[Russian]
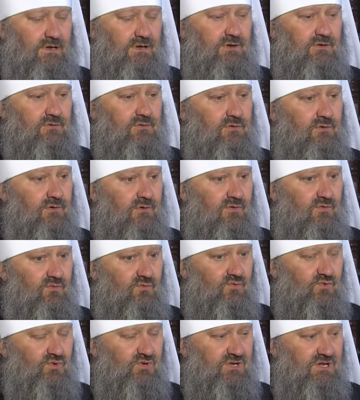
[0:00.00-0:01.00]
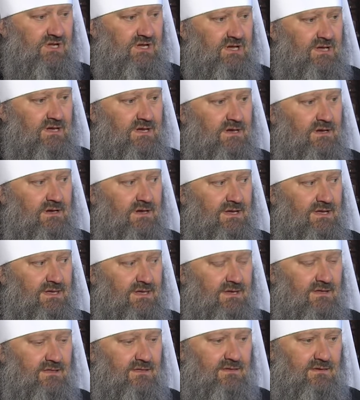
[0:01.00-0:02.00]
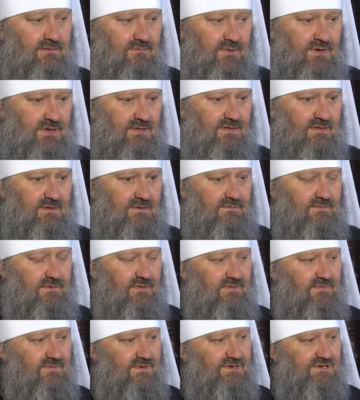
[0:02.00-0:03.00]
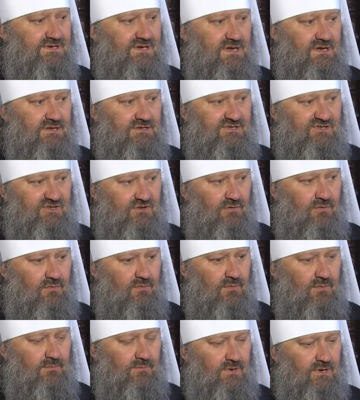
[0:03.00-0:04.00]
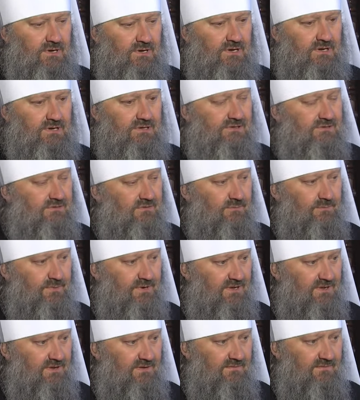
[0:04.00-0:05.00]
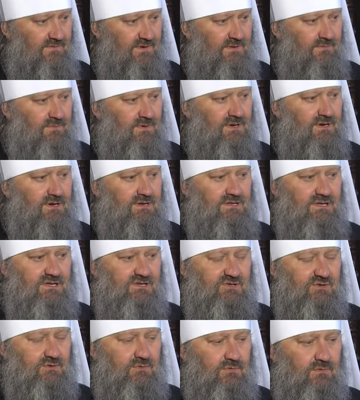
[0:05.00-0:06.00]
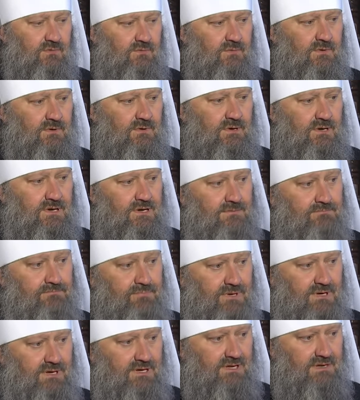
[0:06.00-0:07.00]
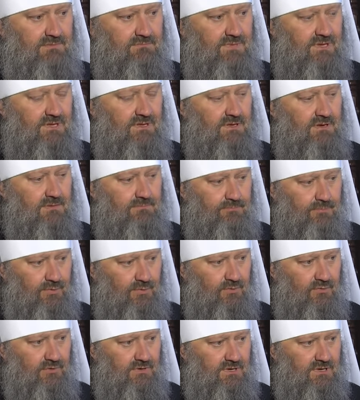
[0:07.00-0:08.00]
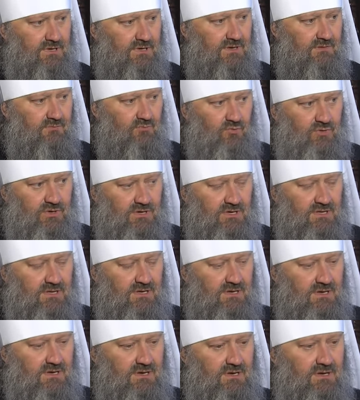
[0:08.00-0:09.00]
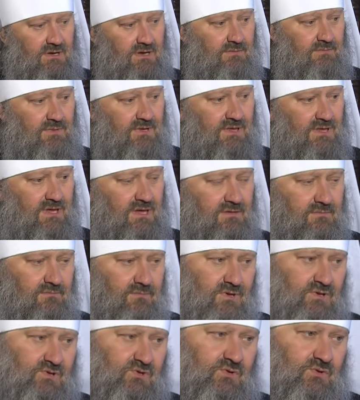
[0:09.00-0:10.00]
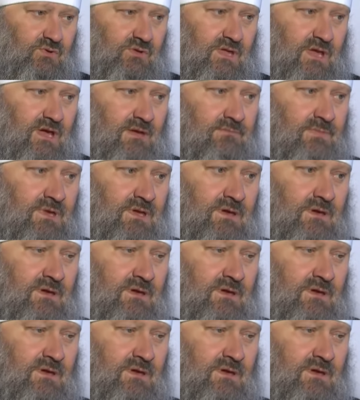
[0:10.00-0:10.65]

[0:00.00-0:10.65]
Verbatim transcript: То есть уже Отец Небесный возвещает Словом, что придет время, когда Слово примет плоть и будет обитать между нами,